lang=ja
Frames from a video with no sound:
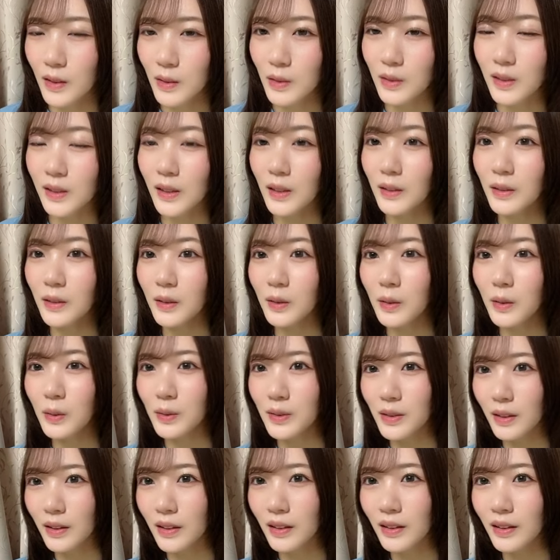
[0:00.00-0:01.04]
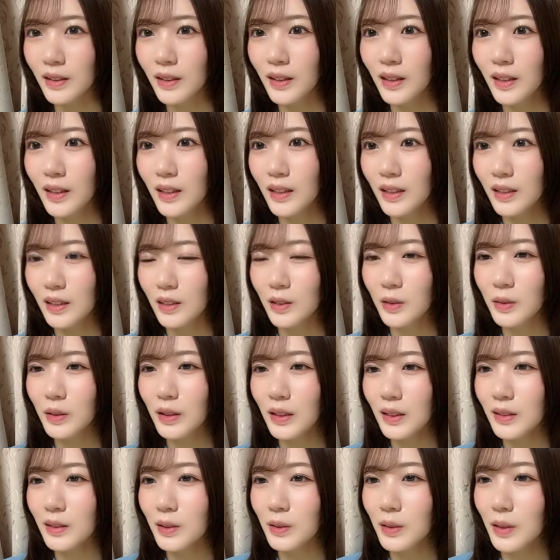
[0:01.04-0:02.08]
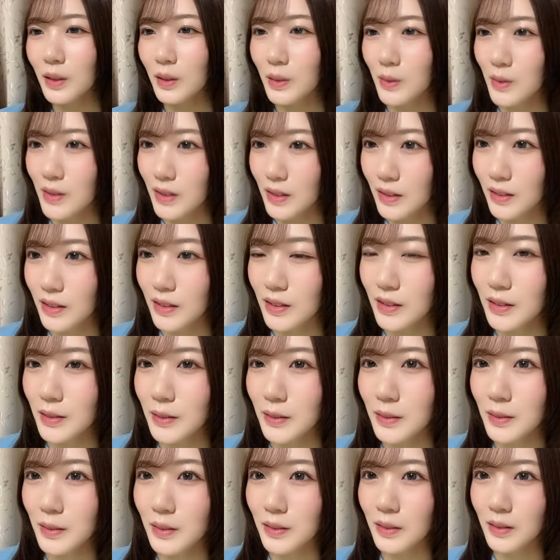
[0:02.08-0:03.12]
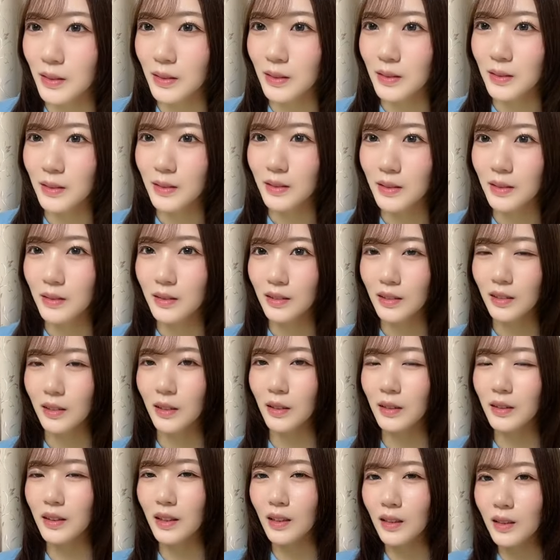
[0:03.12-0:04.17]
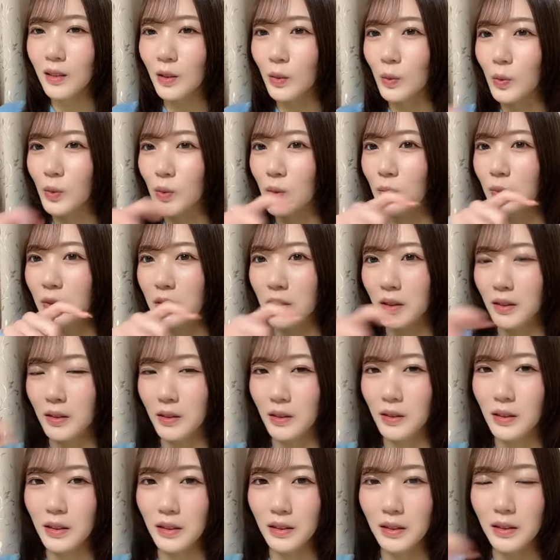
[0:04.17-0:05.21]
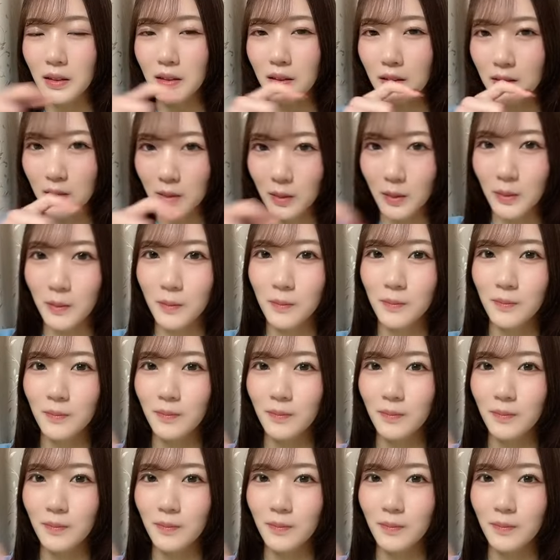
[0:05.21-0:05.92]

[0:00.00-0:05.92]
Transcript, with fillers: ちゃんとさ一人一人のさなんかやってきたことみたいなの書いててさ